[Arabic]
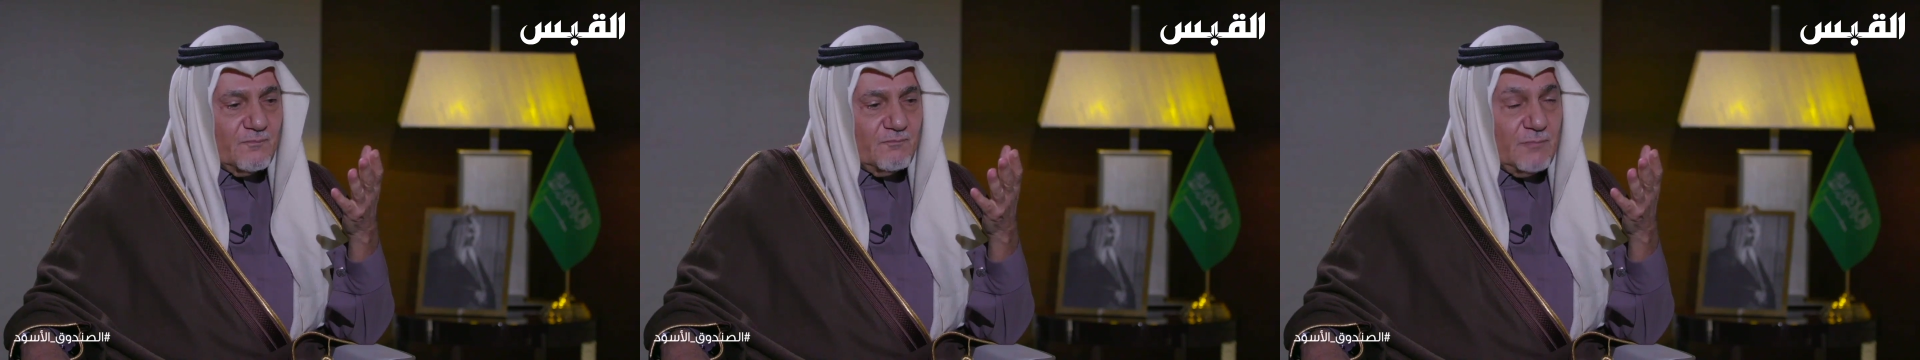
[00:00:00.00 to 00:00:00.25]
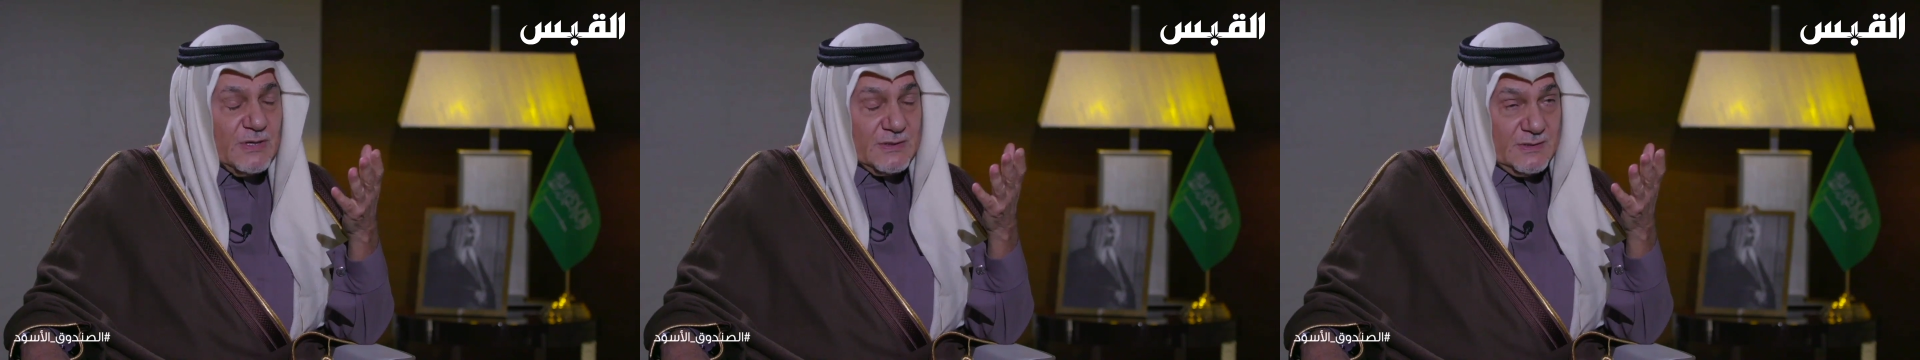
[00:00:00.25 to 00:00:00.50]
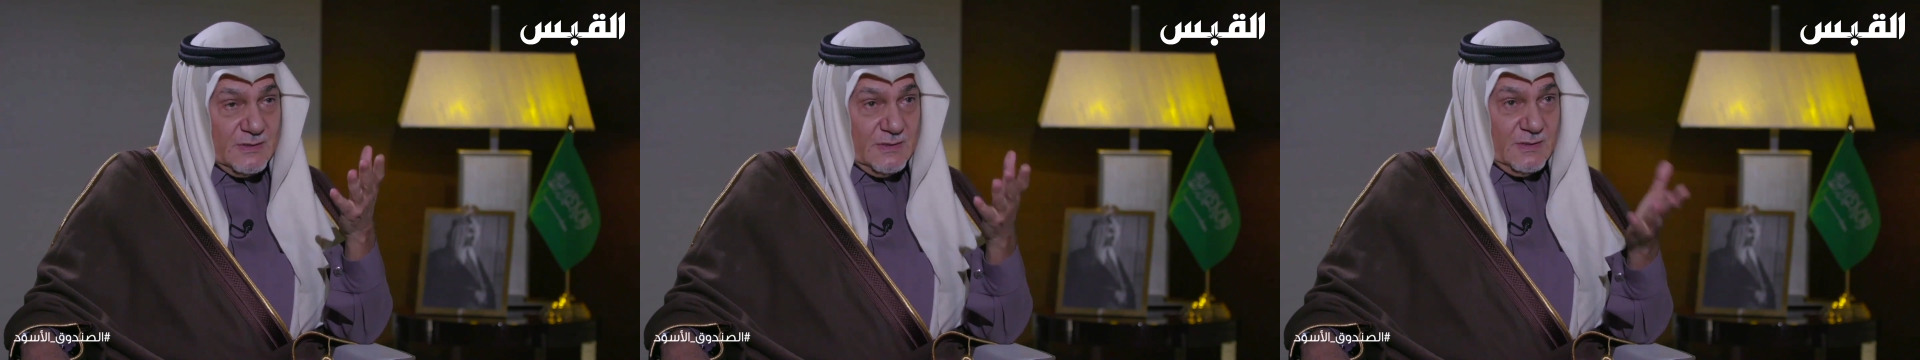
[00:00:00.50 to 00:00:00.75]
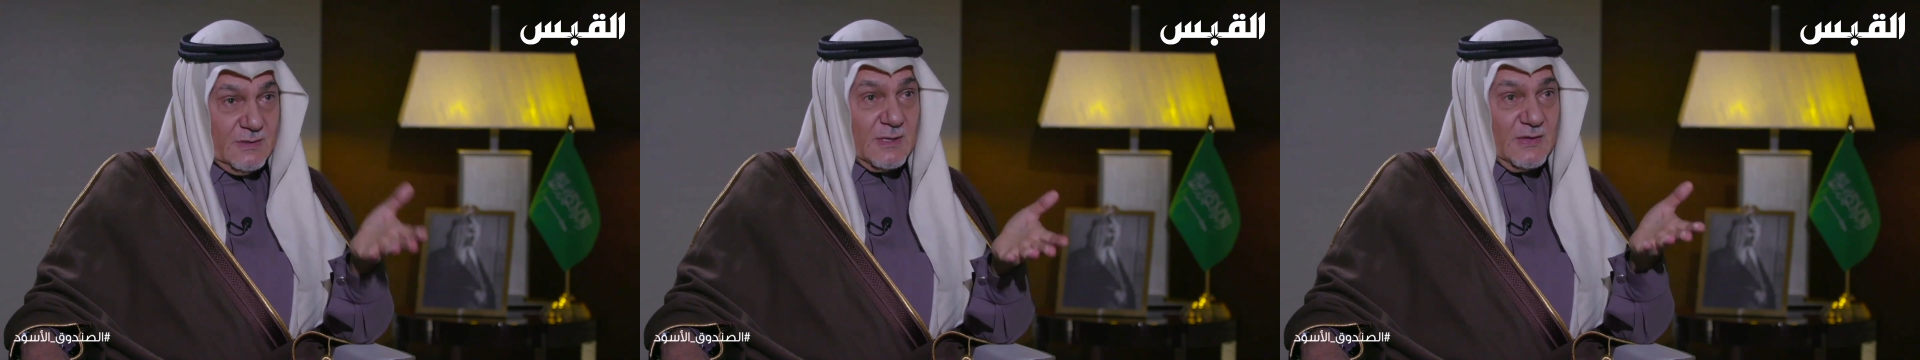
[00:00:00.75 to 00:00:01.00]

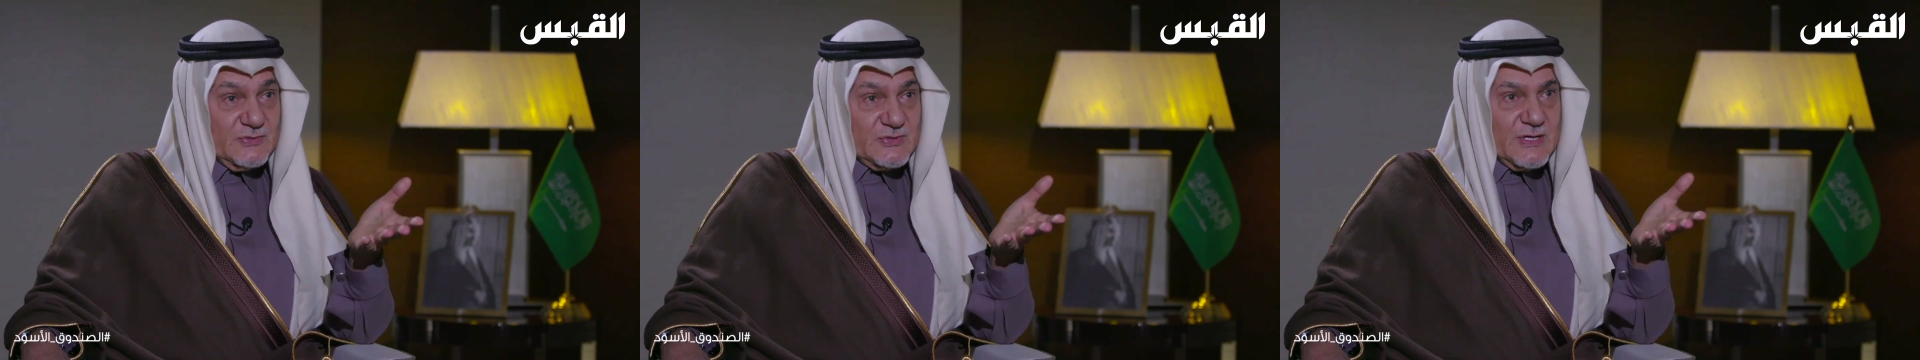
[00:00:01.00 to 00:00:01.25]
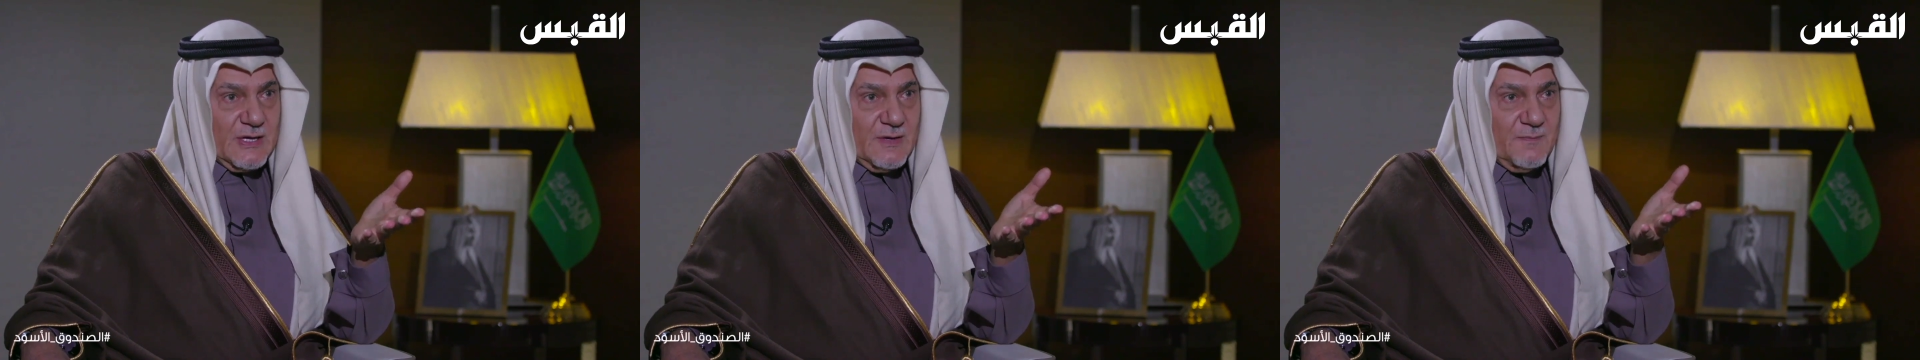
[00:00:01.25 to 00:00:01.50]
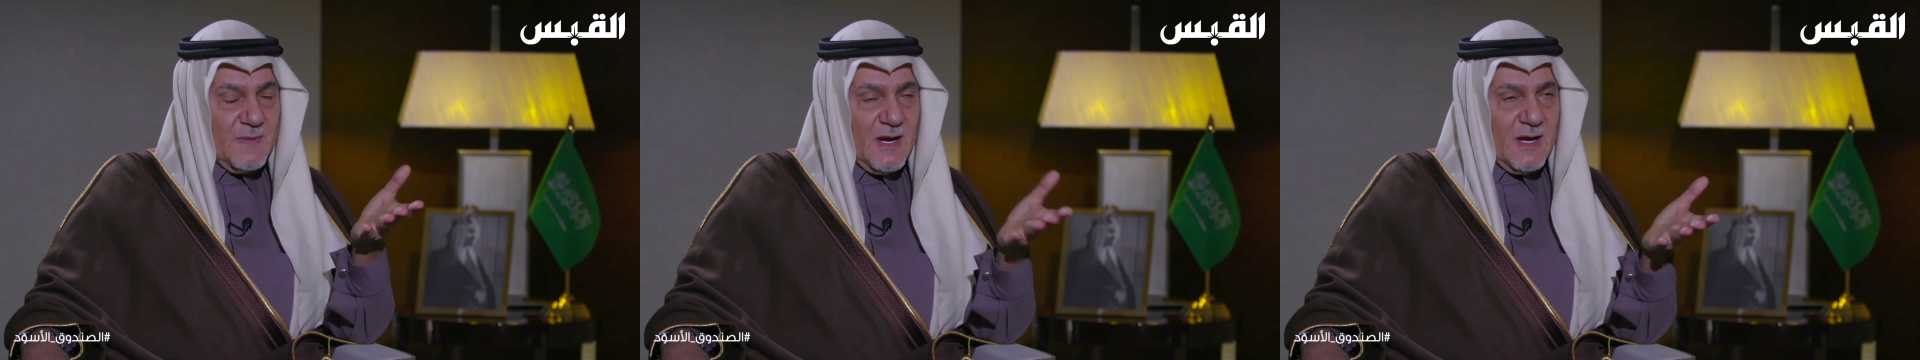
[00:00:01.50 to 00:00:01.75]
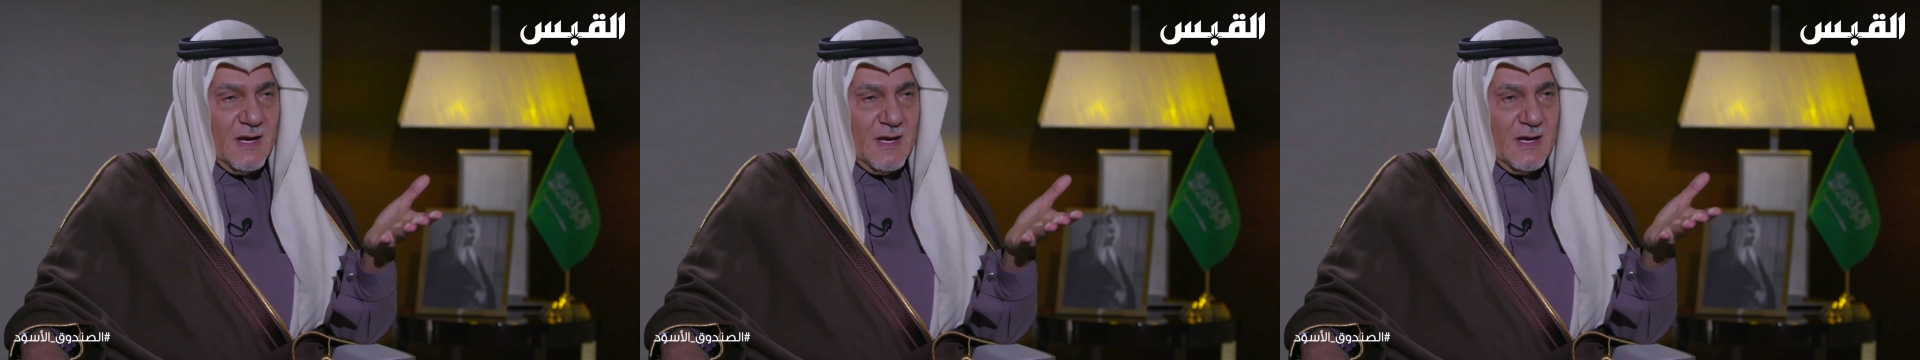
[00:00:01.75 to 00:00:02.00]
فبالتنسيق
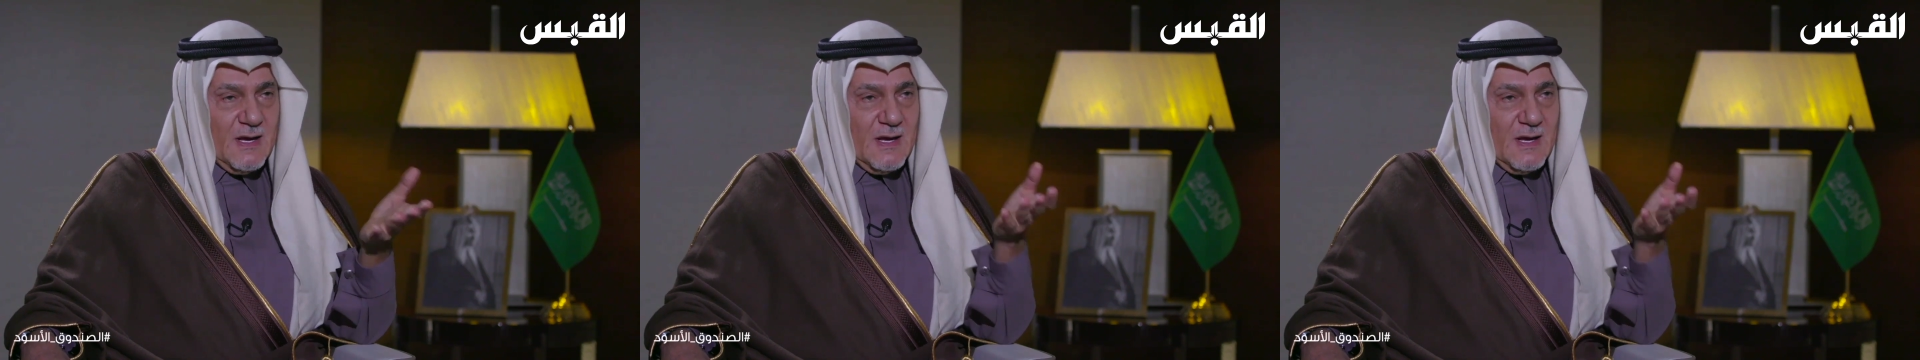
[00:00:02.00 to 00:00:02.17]
مع